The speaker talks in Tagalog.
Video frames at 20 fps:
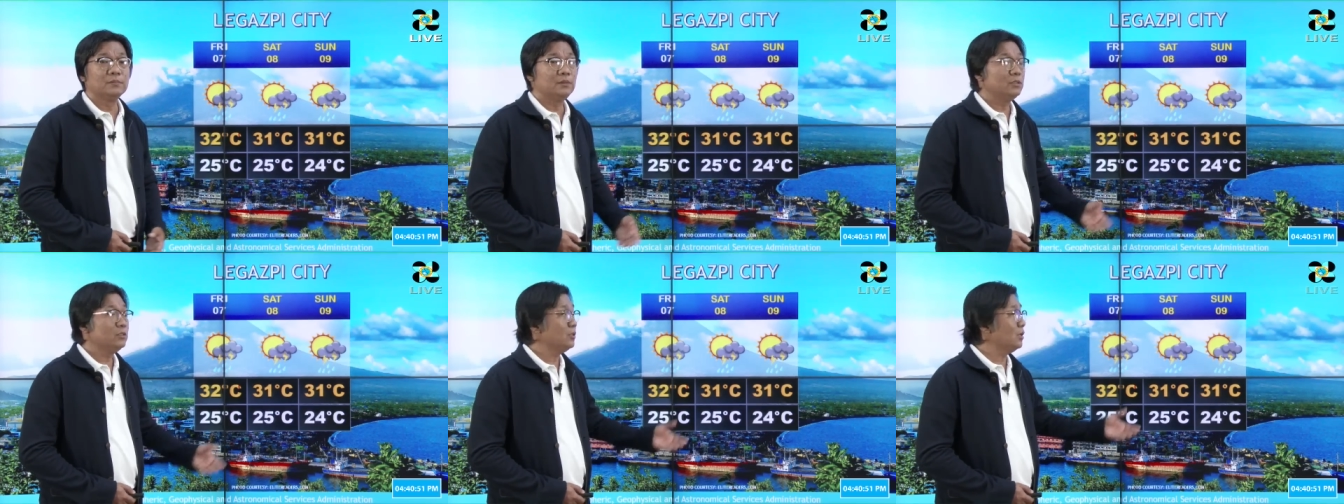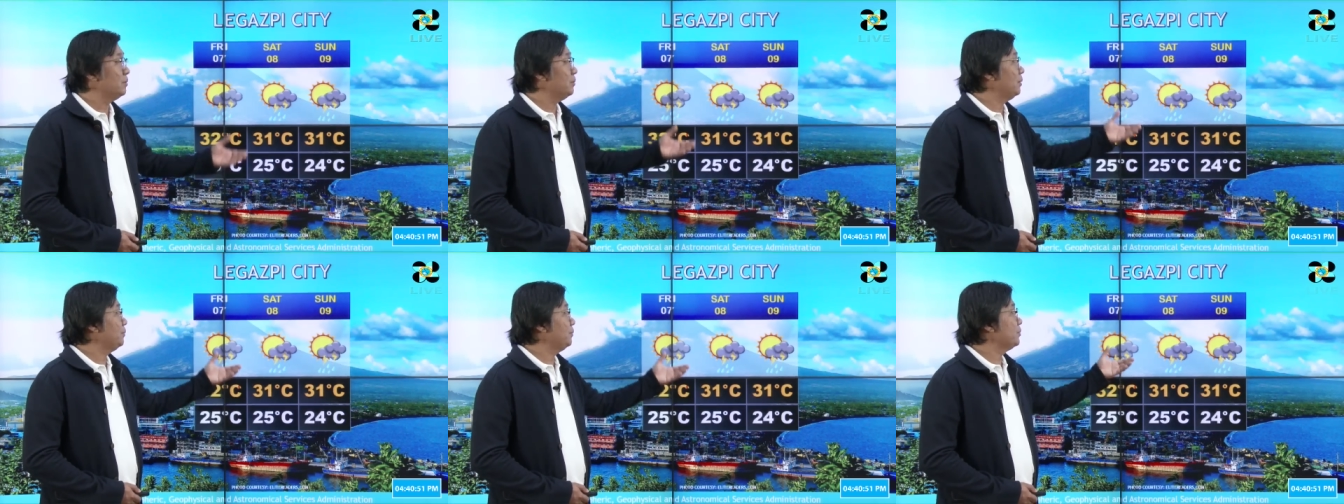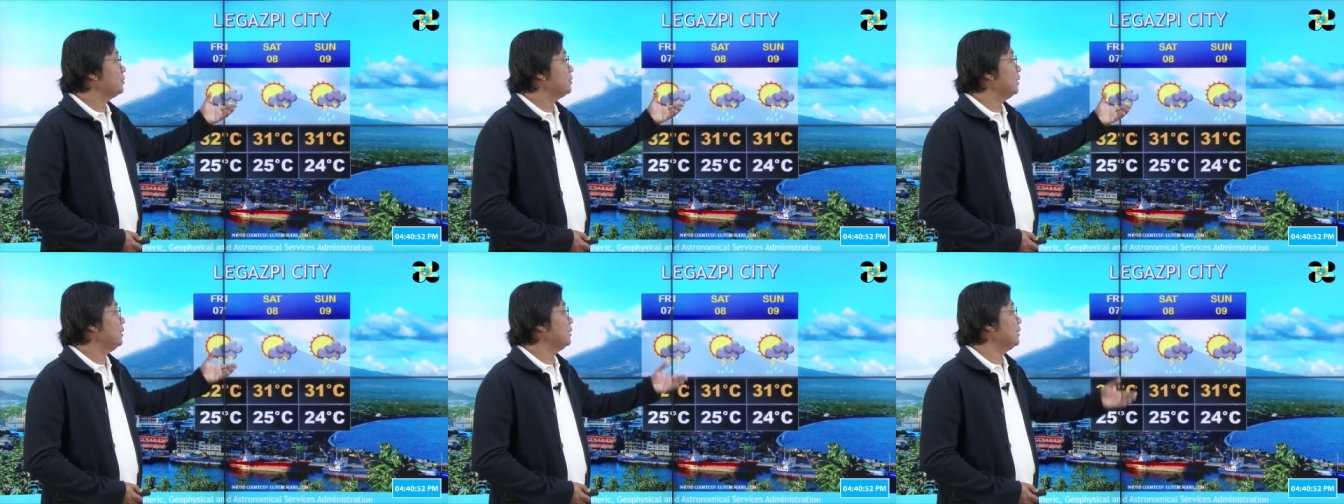Dito naman
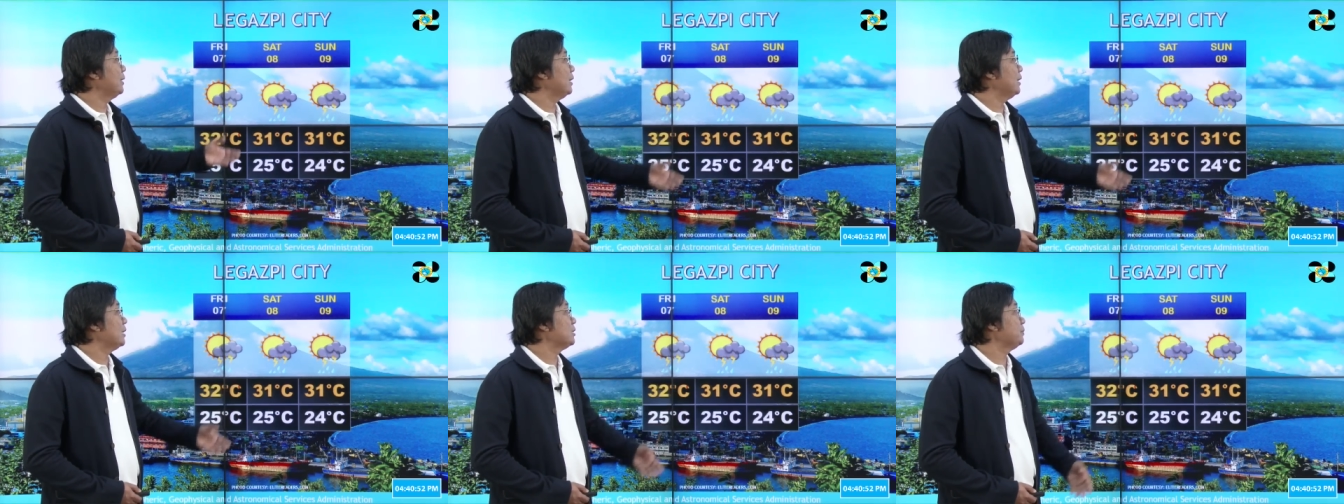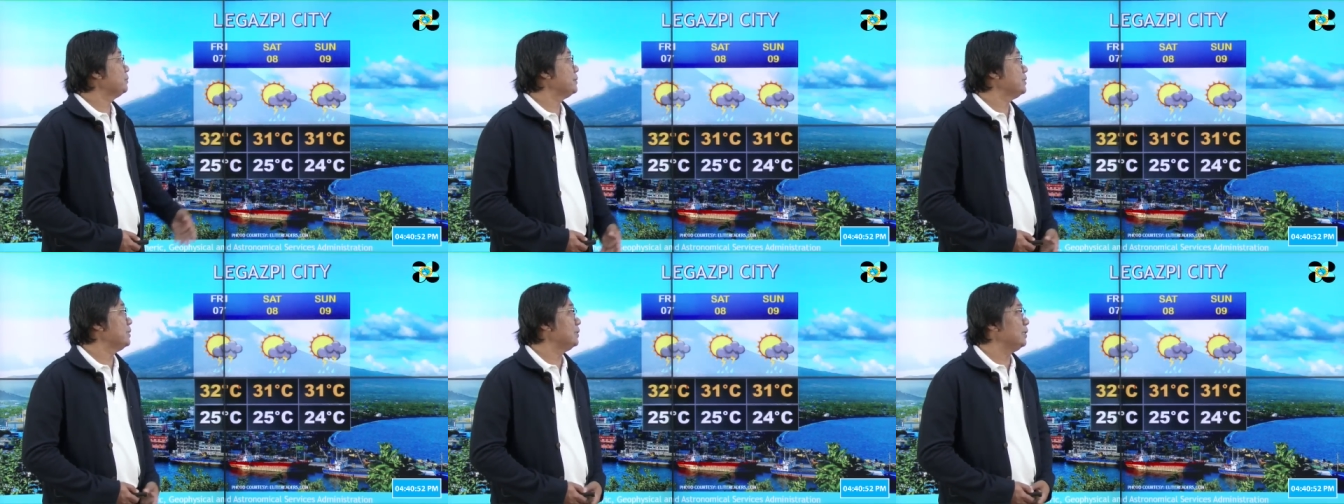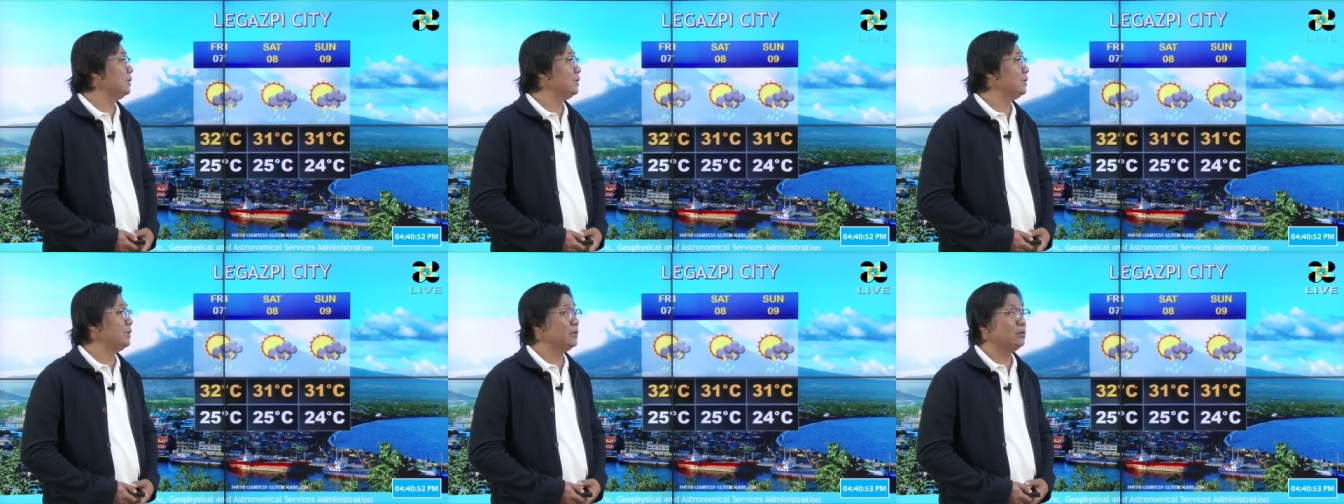po sa Legazpi
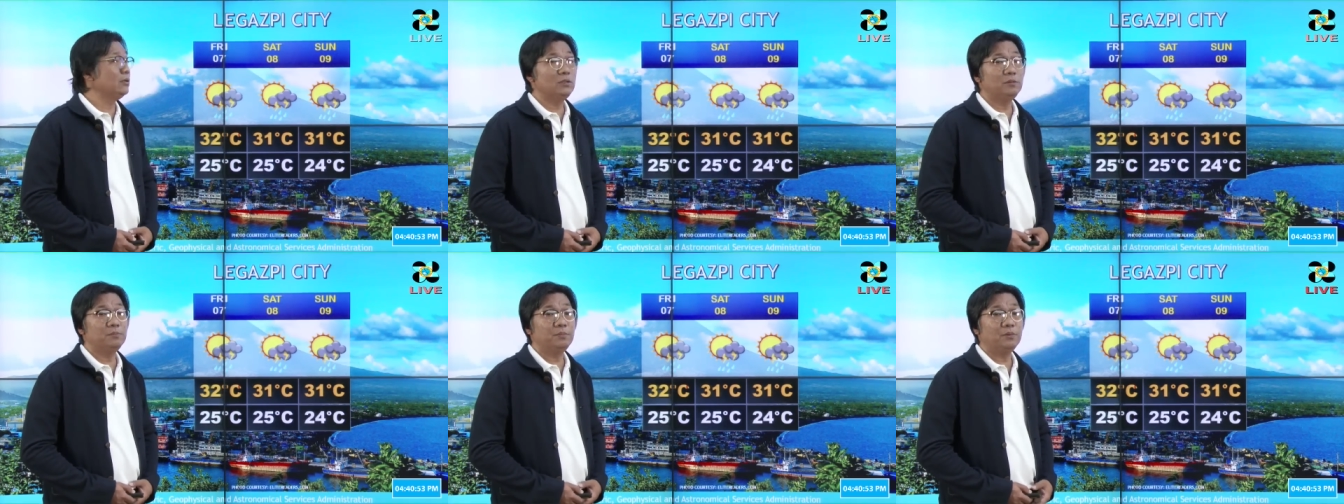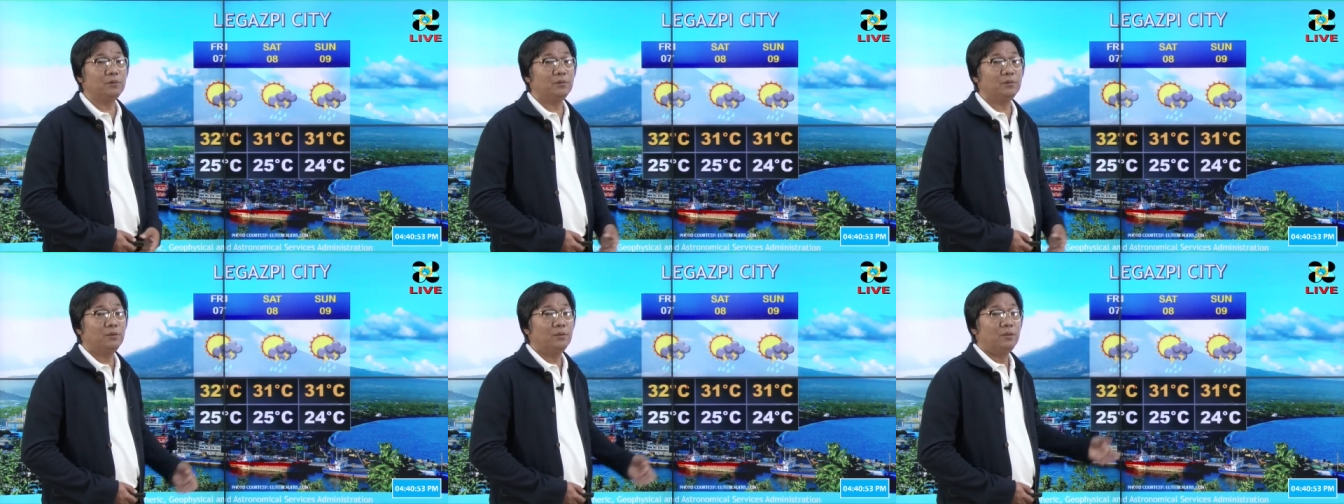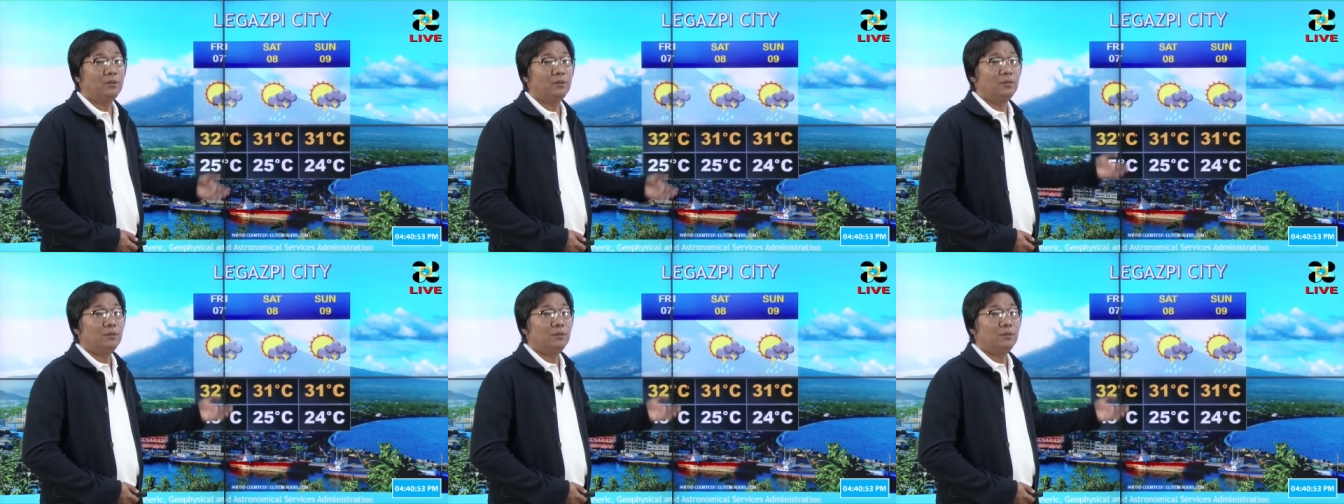City, ganoon din po,